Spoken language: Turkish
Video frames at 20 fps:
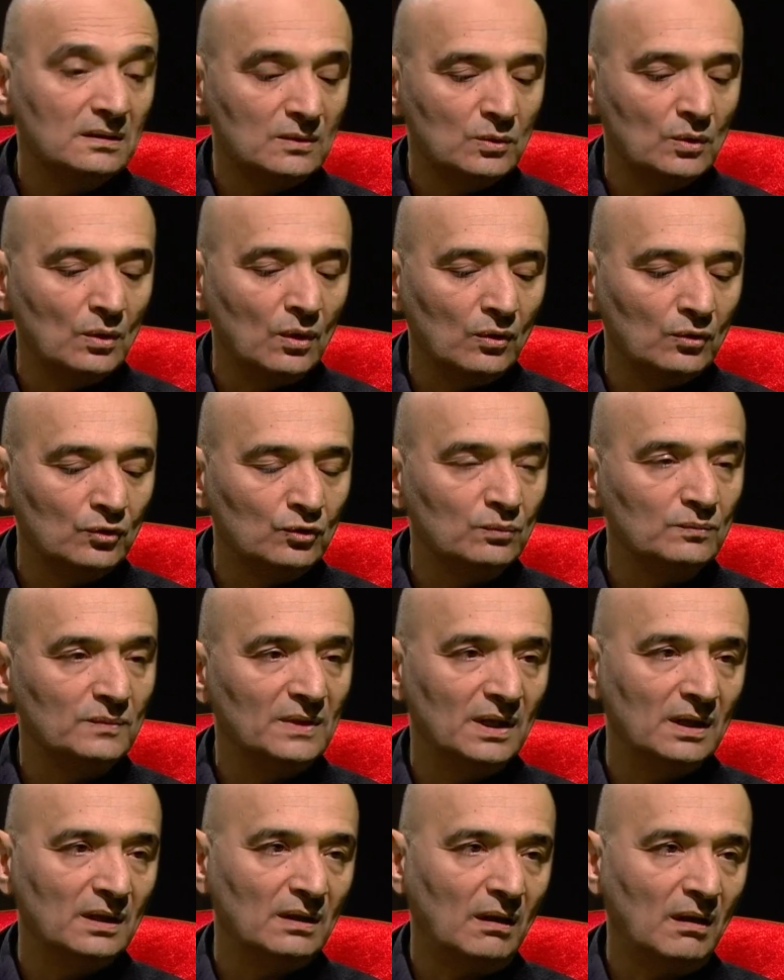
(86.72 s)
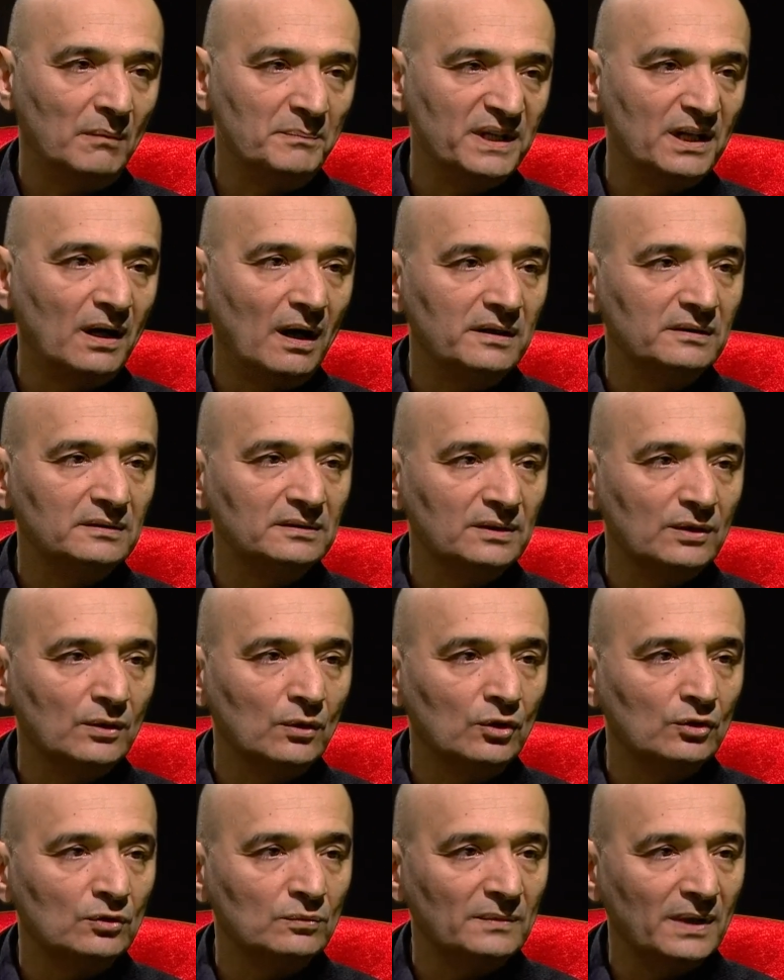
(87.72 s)
gördüğümde bir ayrılığı
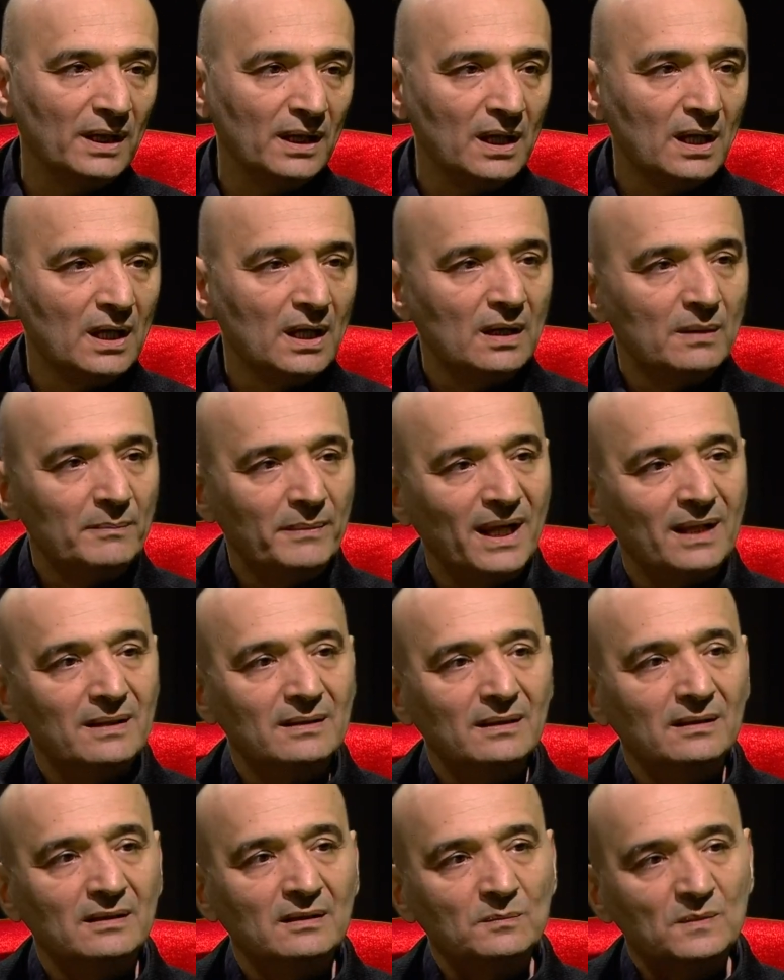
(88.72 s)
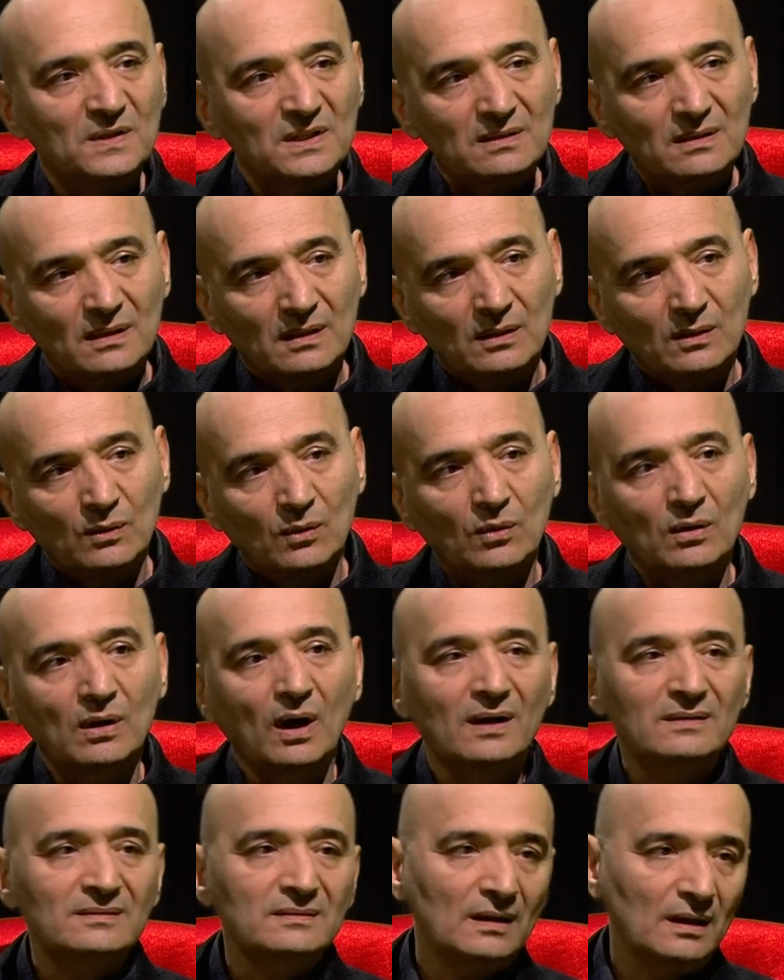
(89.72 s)
gördüğümde beklediğim işte
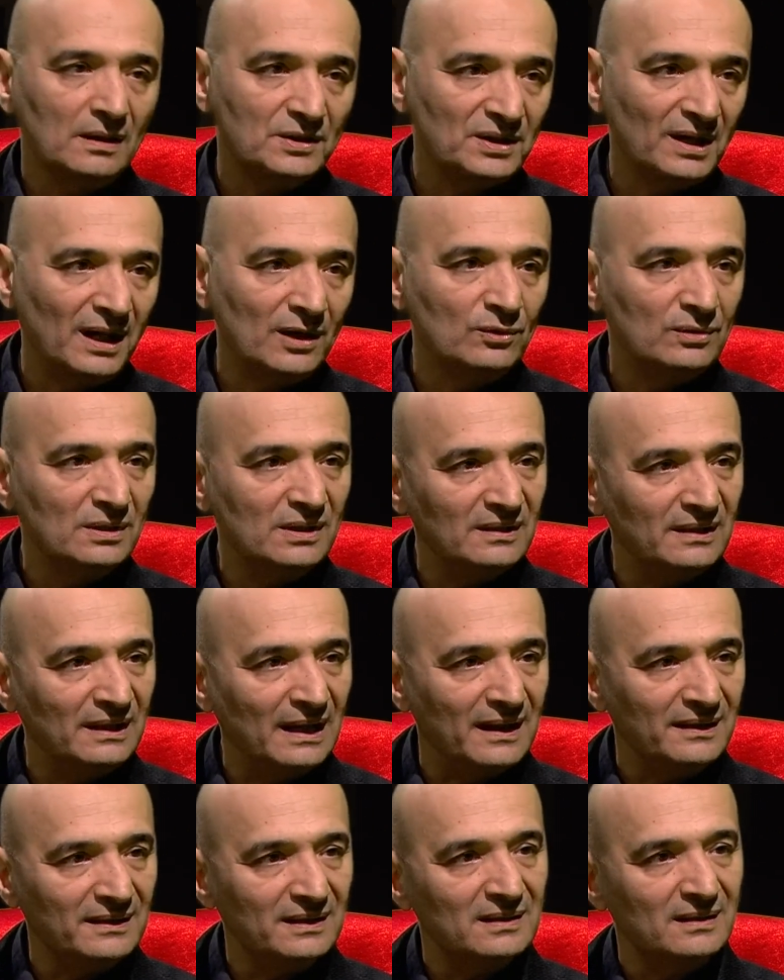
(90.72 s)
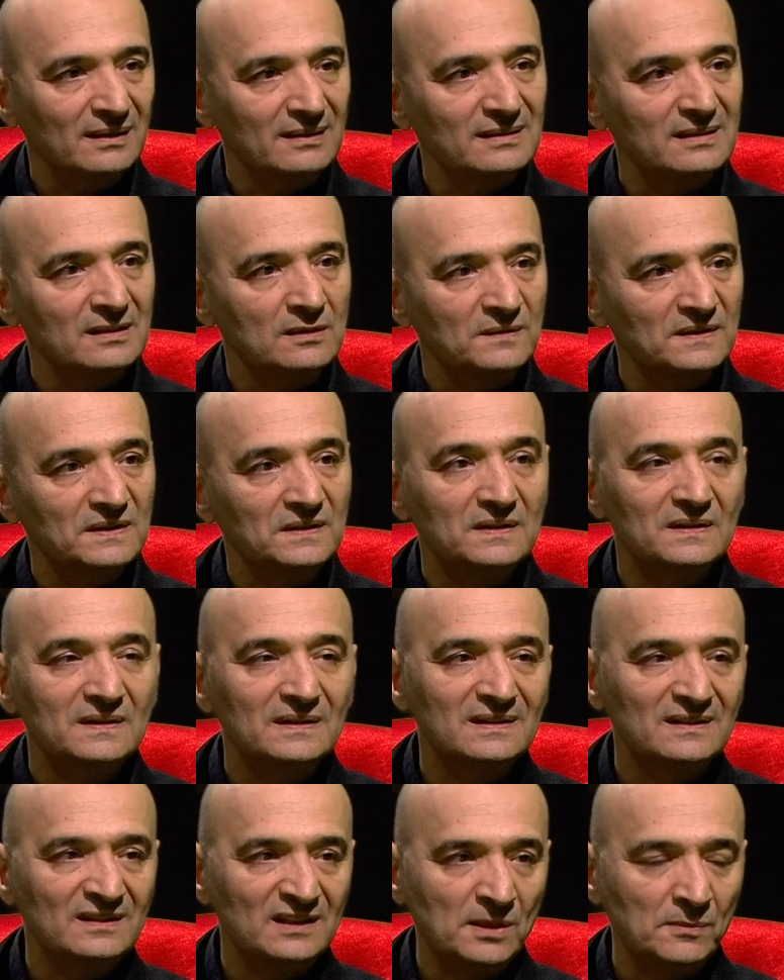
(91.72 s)
as, aşağı yukarı diğer İran sineması
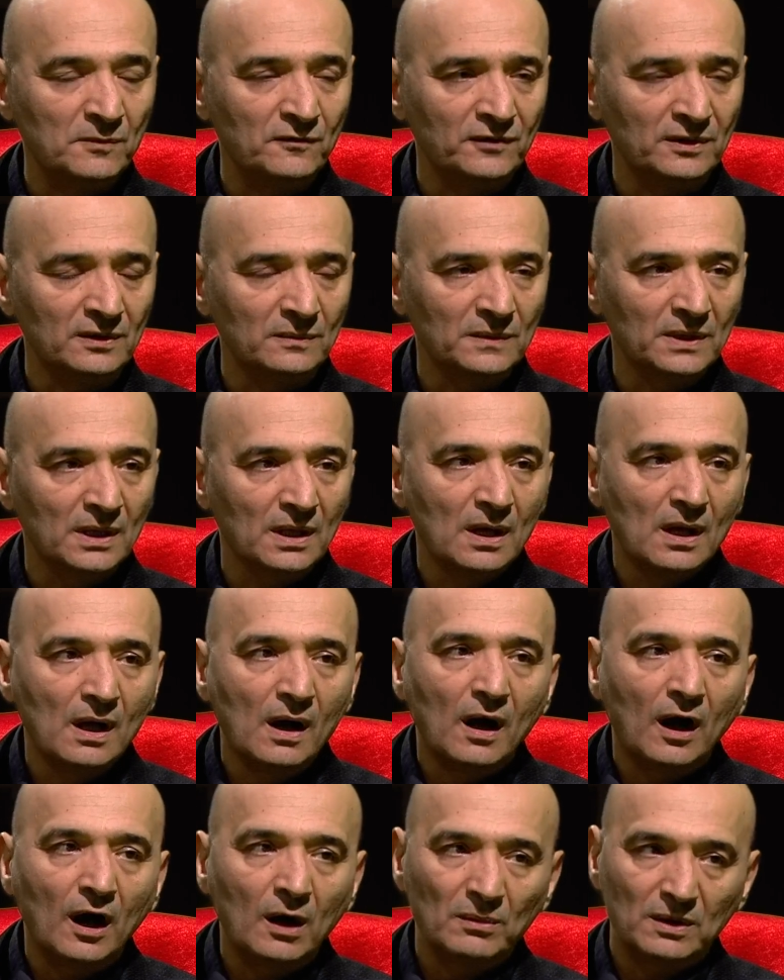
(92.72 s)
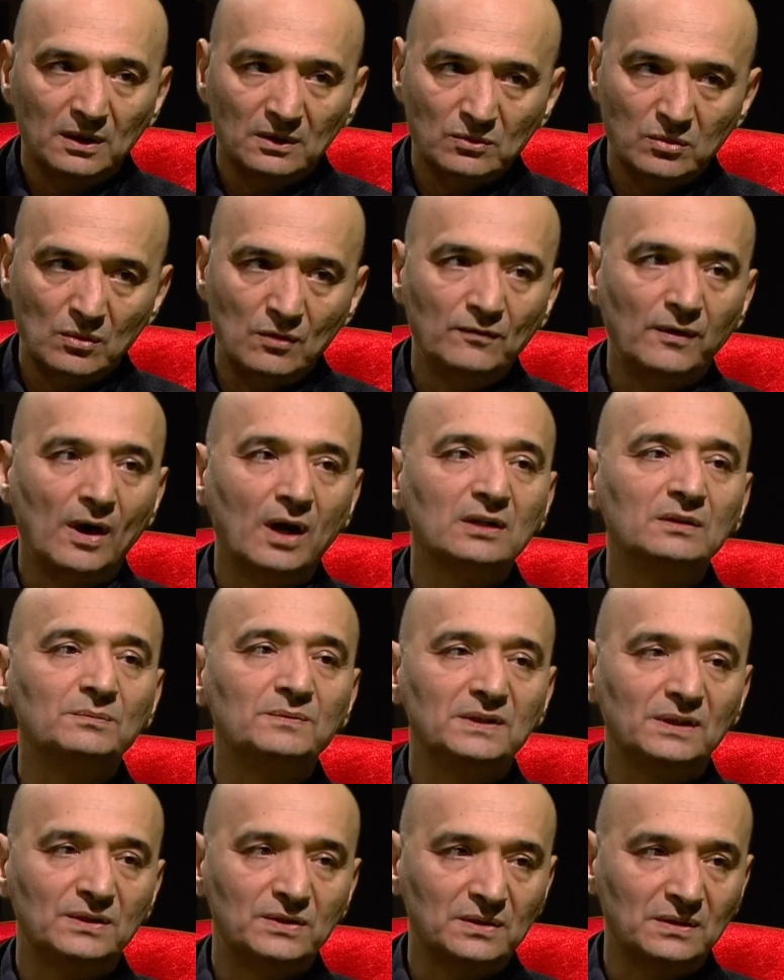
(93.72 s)
çizgisinde Hı. bir filmdi. Ama çok farklı bir
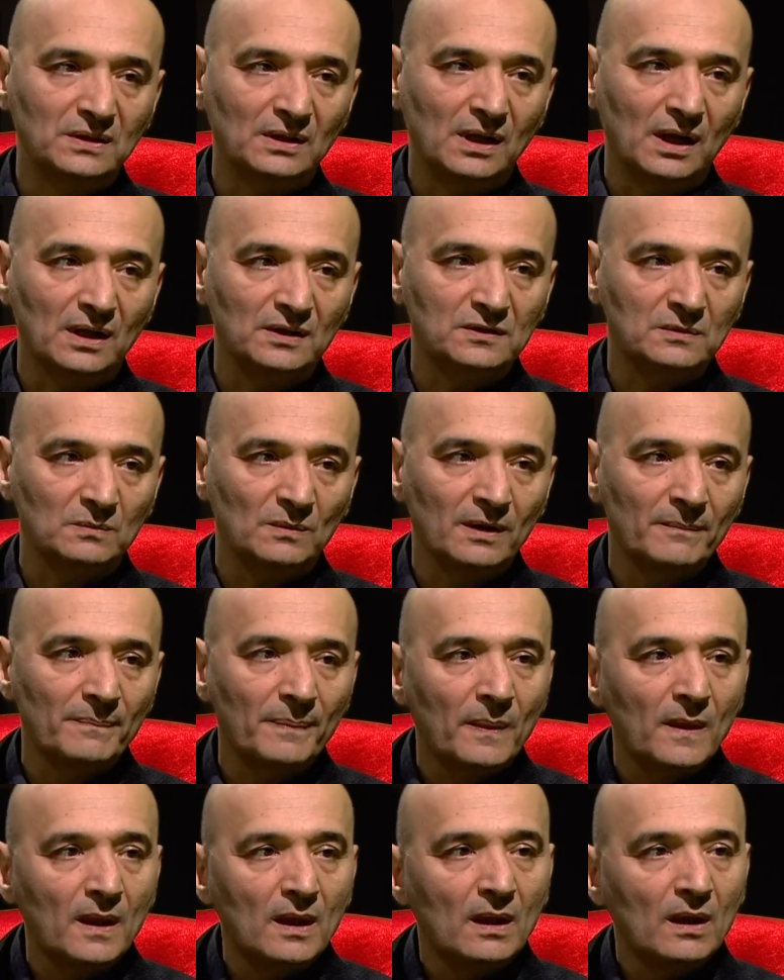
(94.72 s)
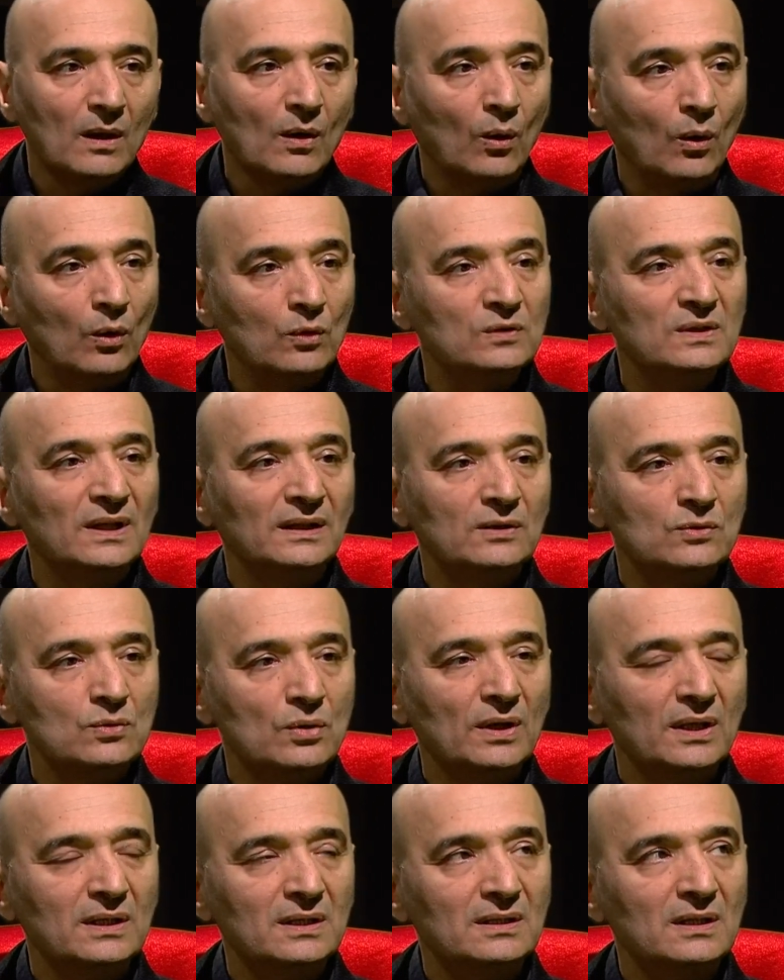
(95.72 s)
şey çıktı karşıma. Hı hı. O yüzden de
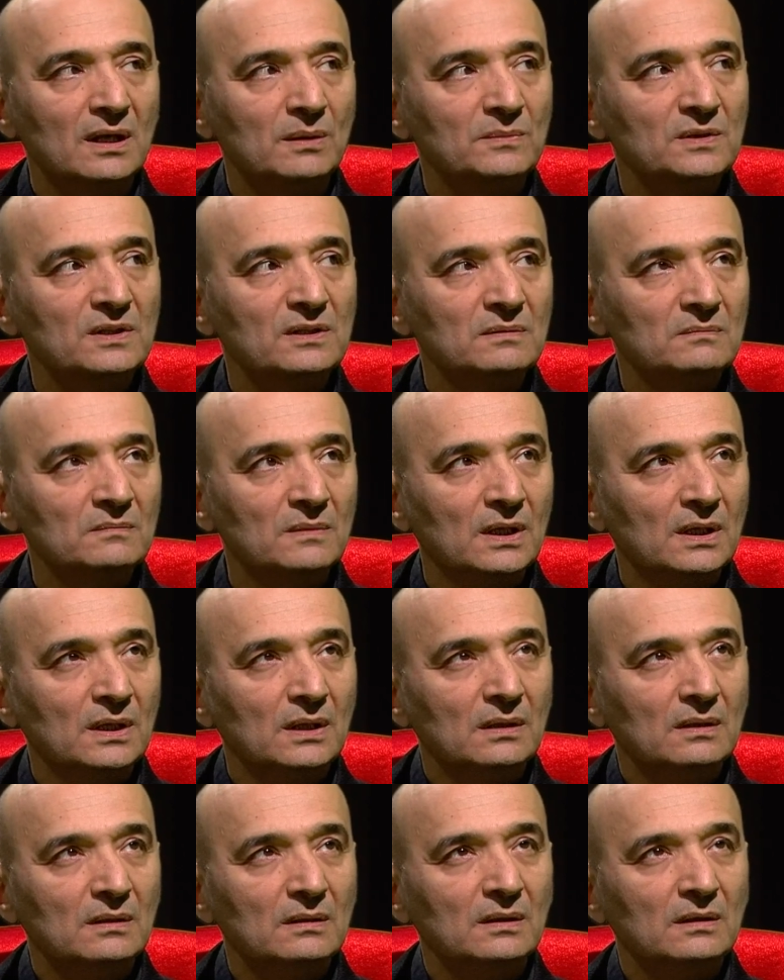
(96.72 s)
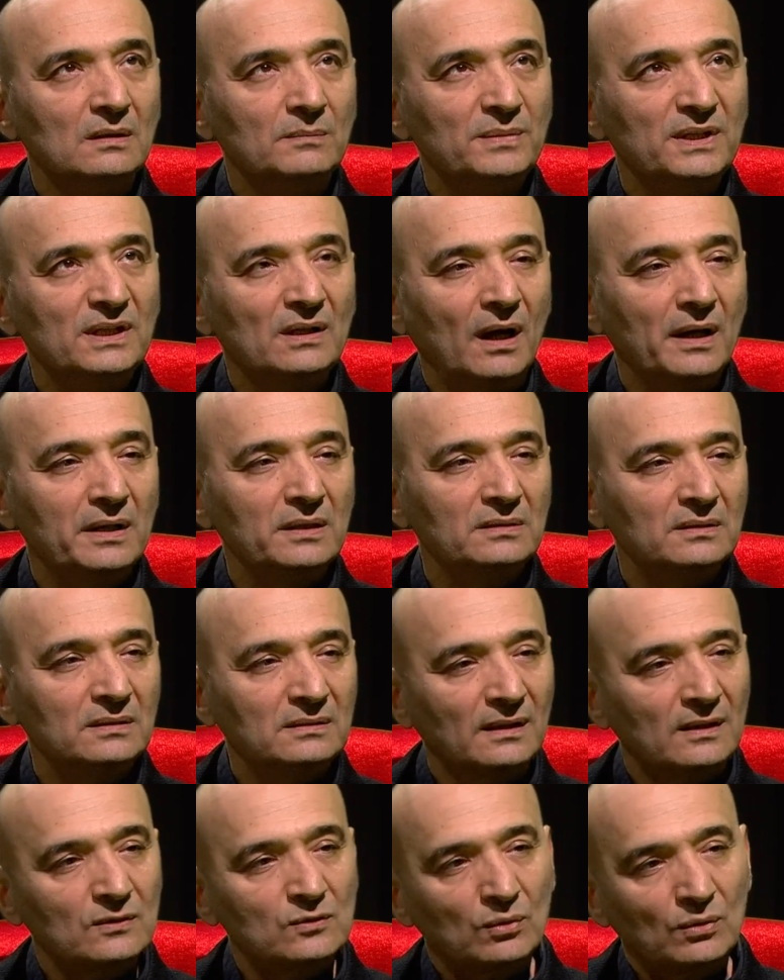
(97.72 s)
çok etkilenmiştim. Ee, bir
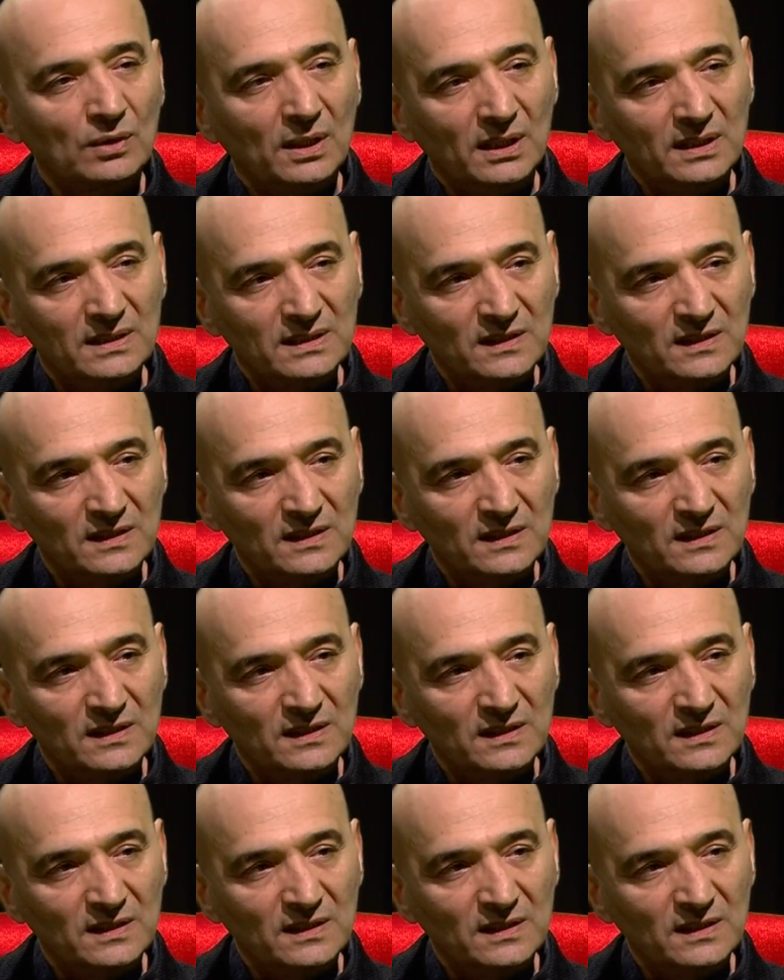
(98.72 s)
ayrılıktan sonra eski